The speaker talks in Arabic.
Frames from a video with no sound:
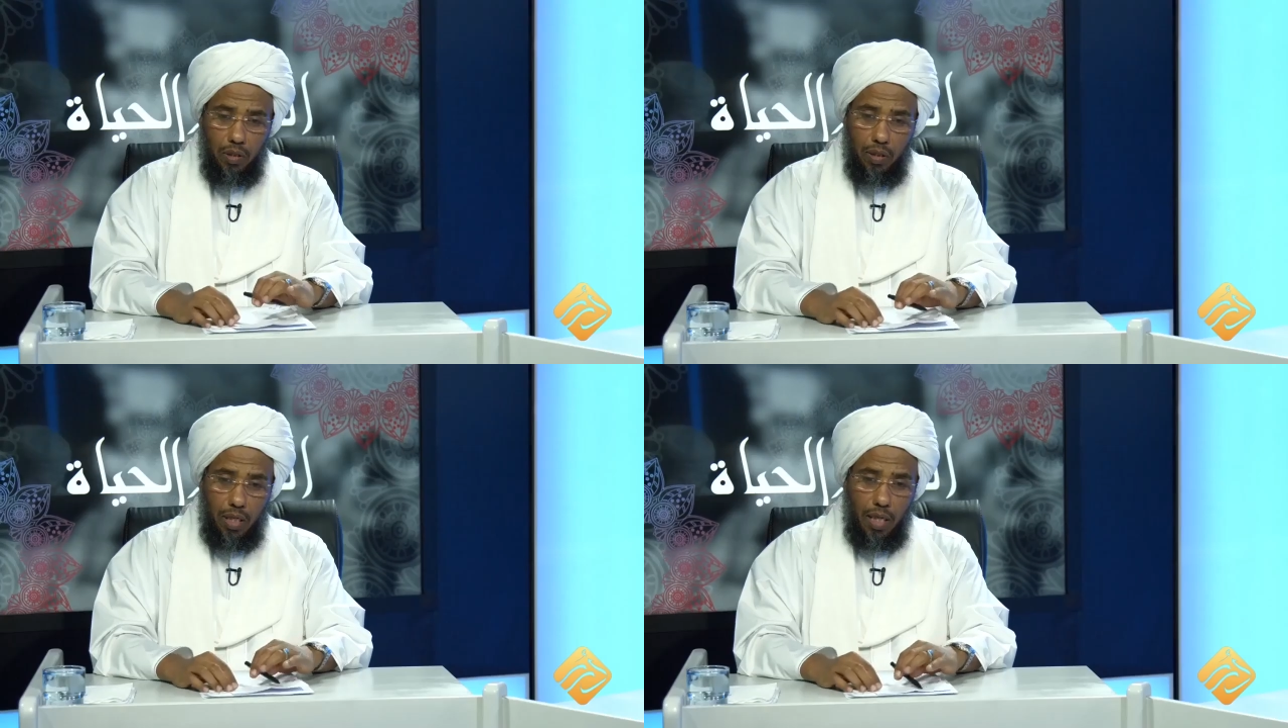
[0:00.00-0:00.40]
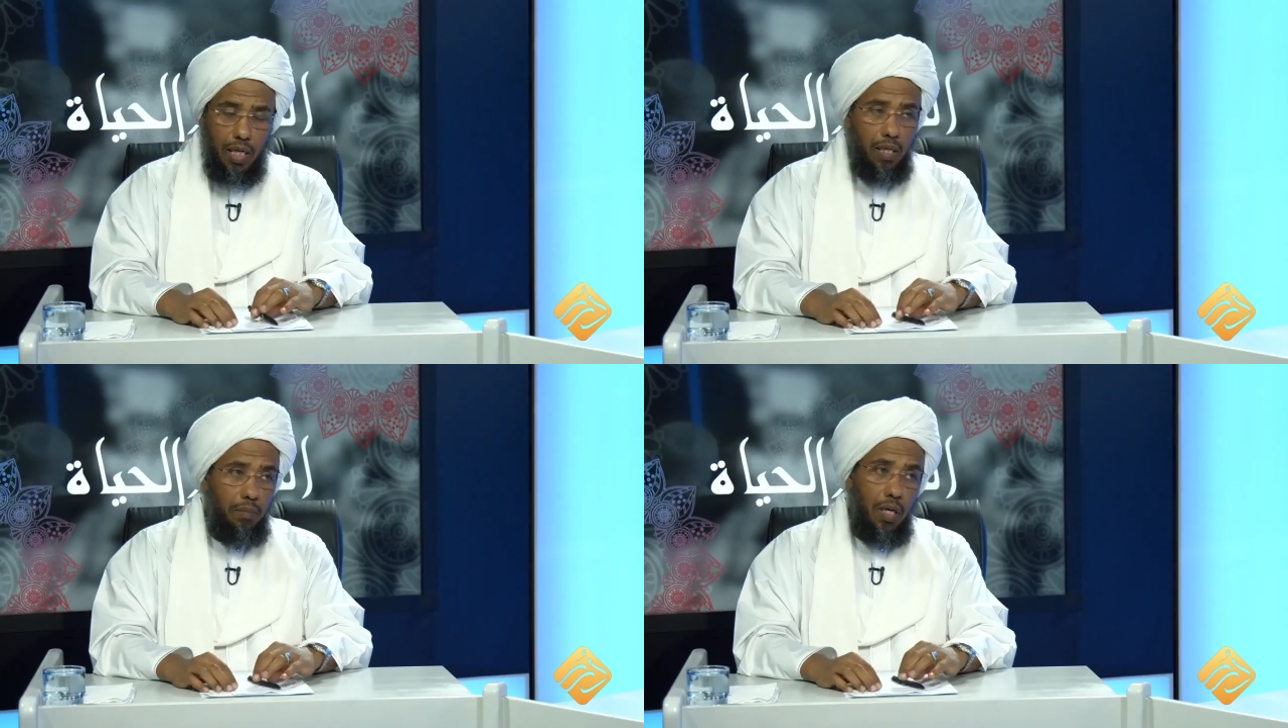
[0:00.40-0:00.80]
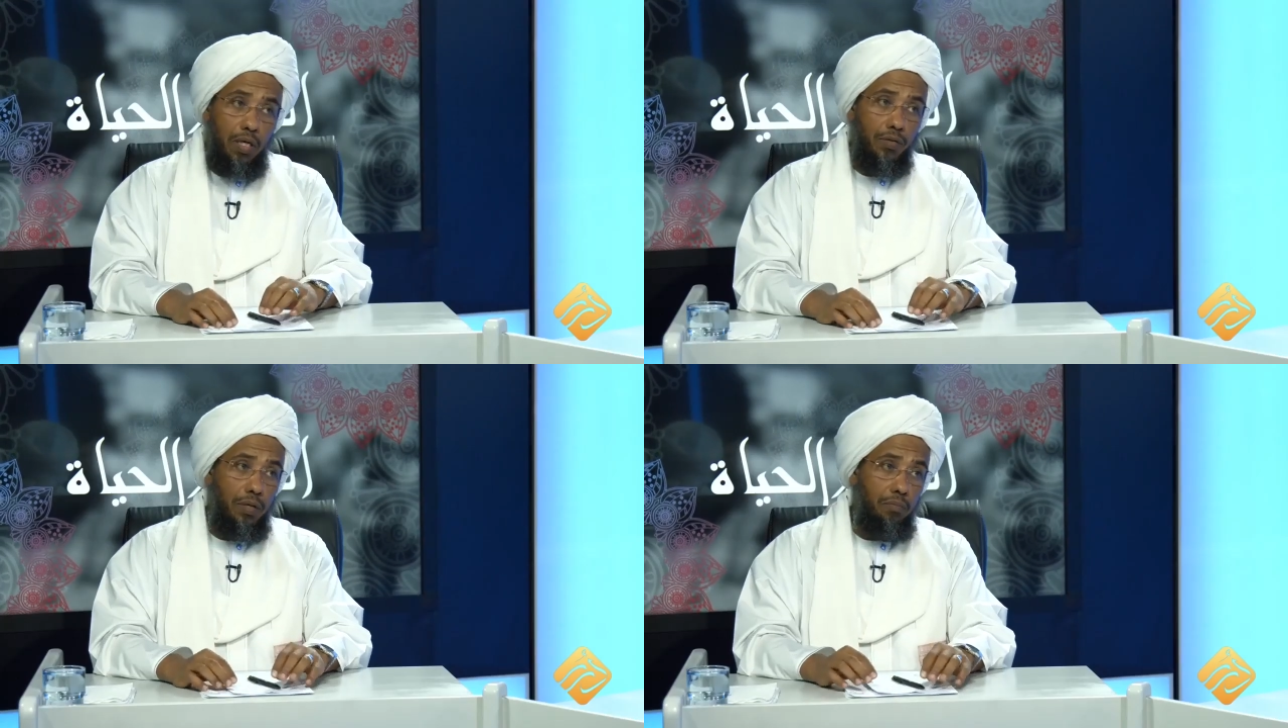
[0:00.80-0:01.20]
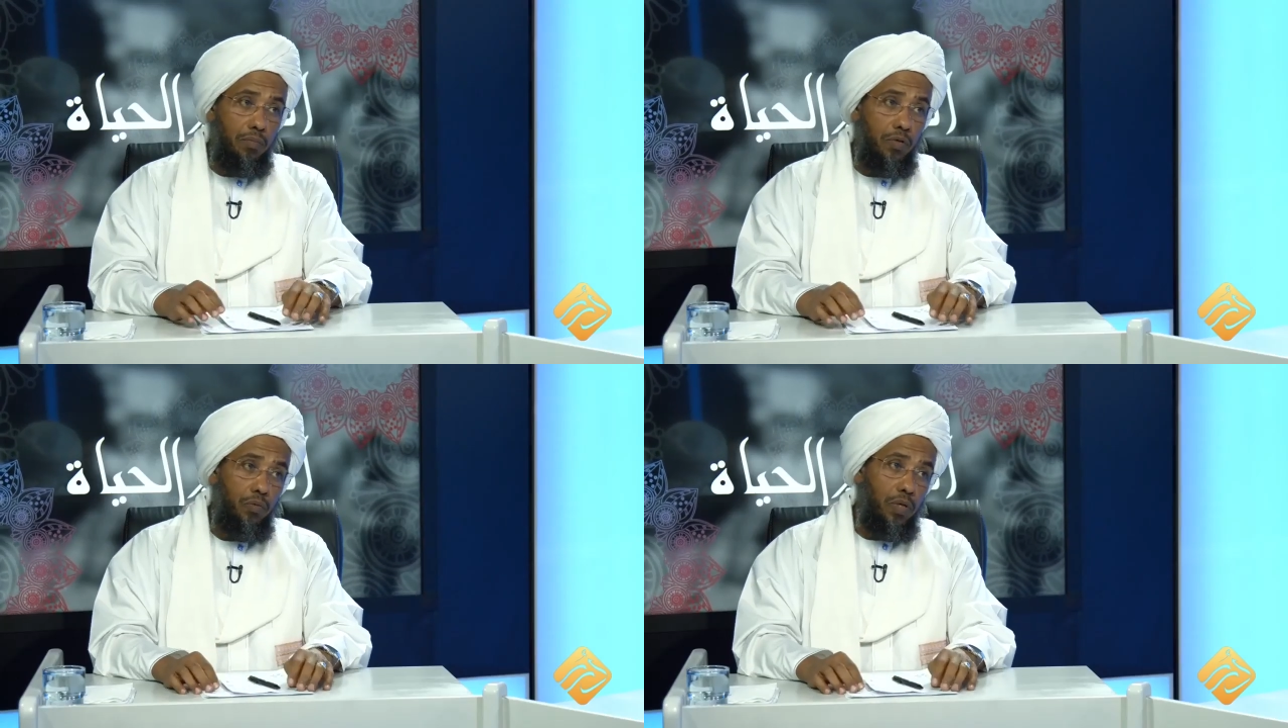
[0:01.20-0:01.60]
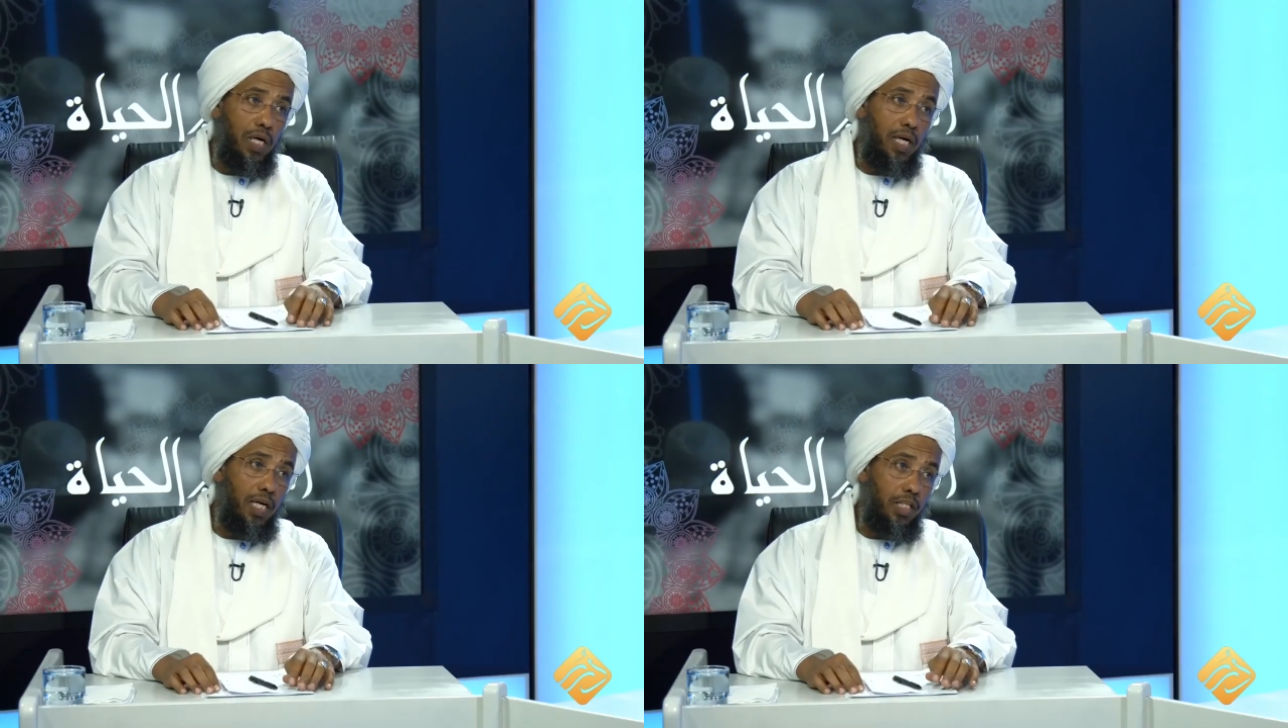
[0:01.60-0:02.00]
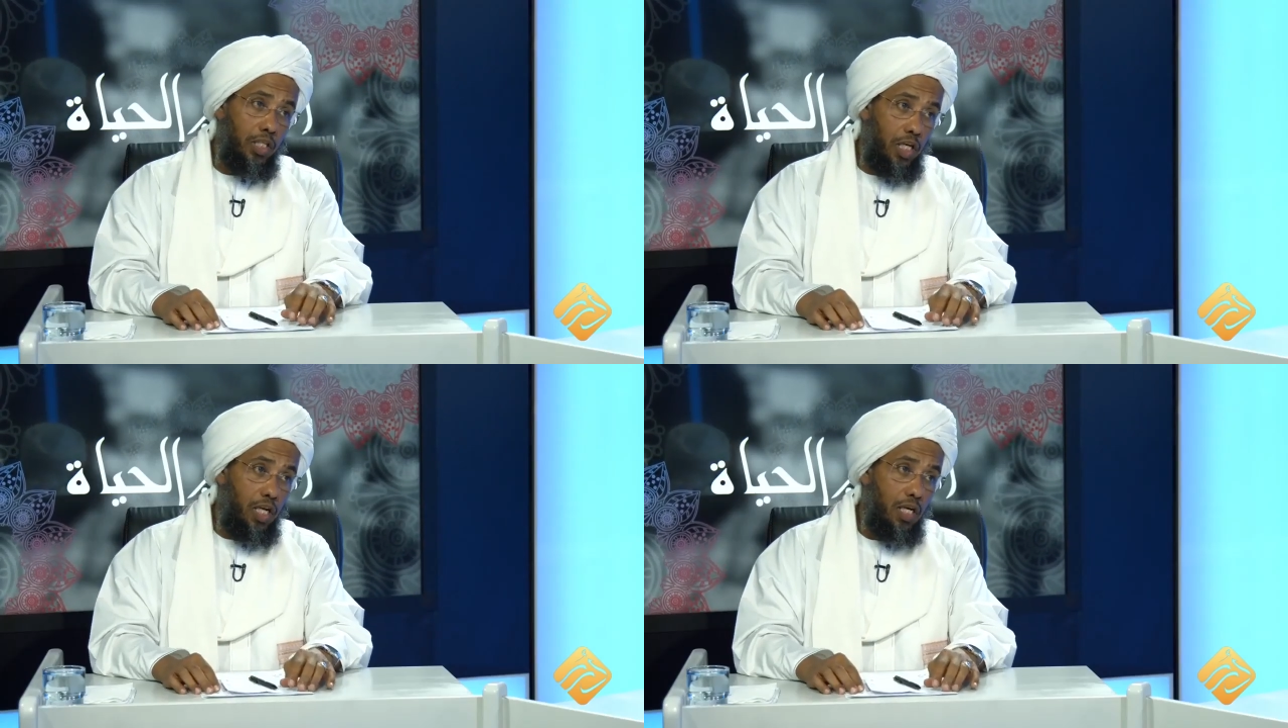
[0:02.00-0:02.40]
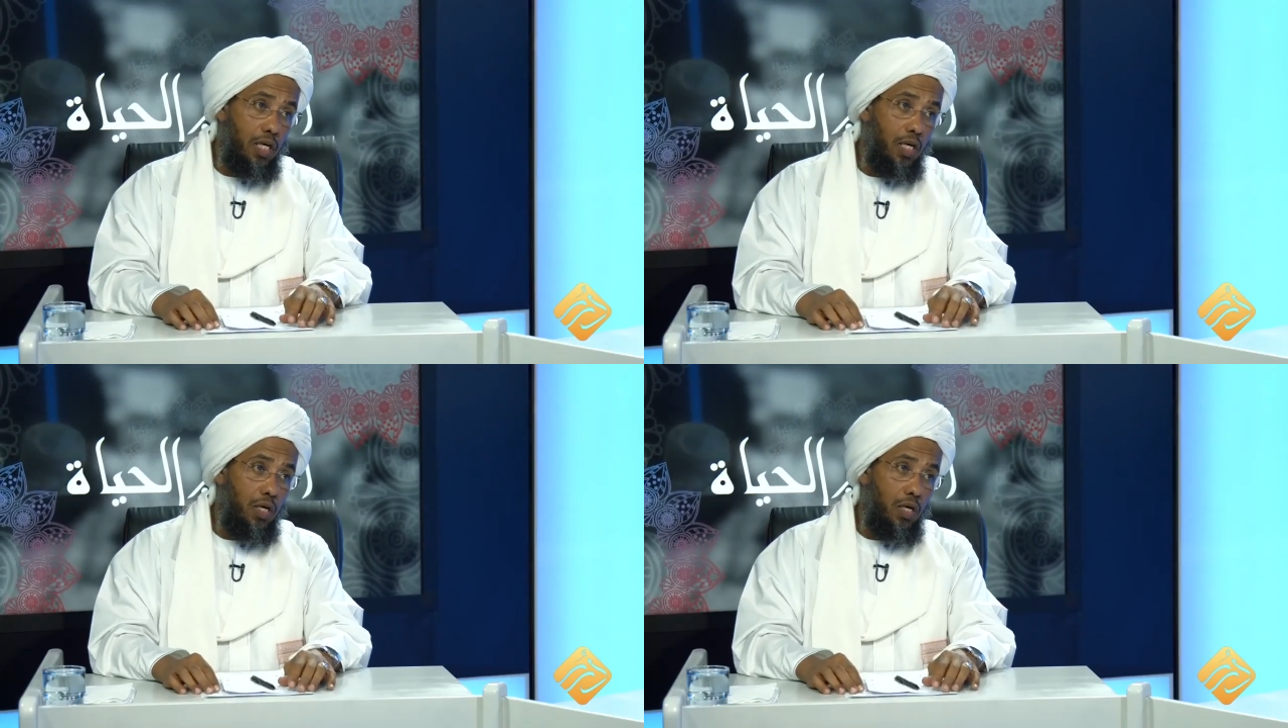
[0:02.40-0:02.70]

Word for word: العالم أعظم وأجل